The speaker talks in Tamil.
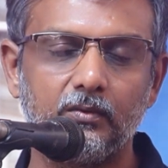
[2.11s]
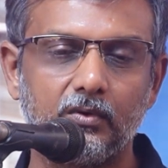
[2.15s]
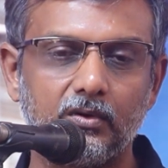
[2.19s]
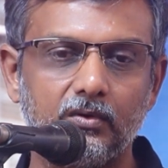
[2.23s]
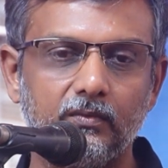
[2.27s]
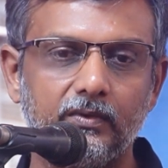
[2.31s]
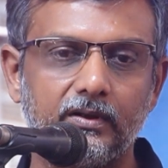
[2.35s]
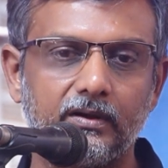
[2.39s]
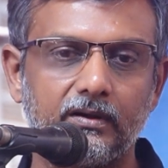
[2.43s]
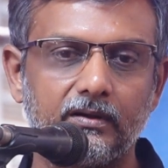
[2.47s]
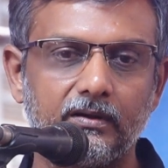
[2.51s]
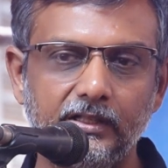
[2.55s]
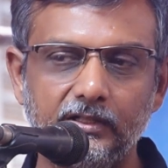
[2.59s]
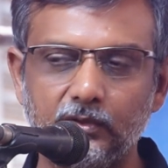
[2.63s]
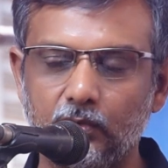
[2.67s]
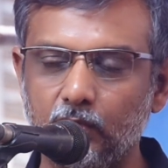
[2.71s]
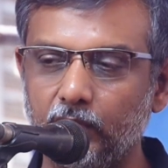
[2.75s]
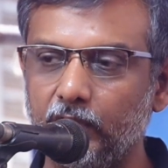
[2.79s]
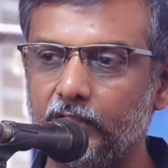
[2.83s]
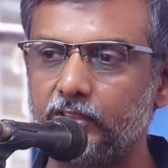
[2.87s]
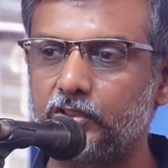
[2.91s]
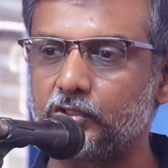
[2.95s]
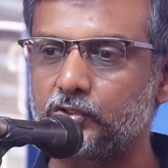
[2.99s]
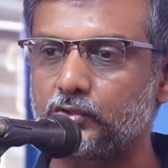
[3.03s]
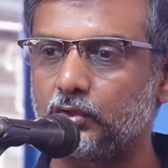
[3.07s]
ஒருவர் இது
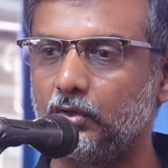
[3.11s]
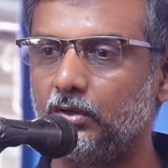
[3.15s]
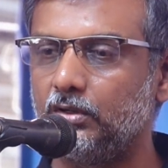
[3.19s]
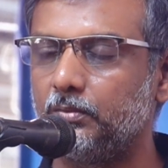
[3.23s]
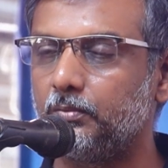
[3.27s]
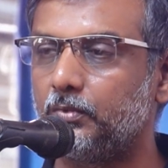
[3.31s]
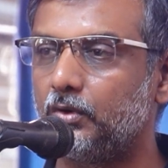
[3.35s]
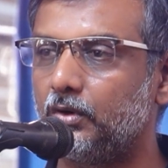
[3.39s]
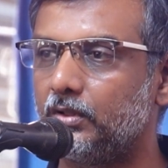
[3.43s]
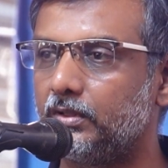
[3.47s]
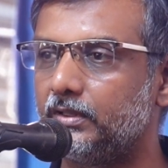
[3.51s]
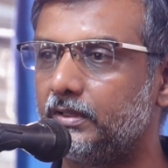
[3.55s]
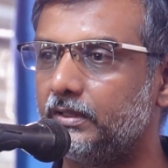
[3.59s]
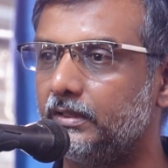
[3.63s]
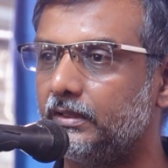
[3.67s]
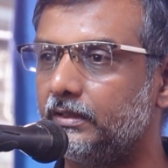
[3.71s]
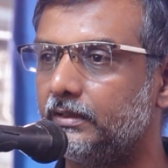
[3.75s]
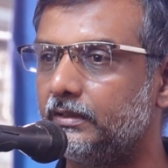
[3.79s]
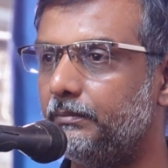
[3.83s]
குறித்து சொல்லும் பொழுது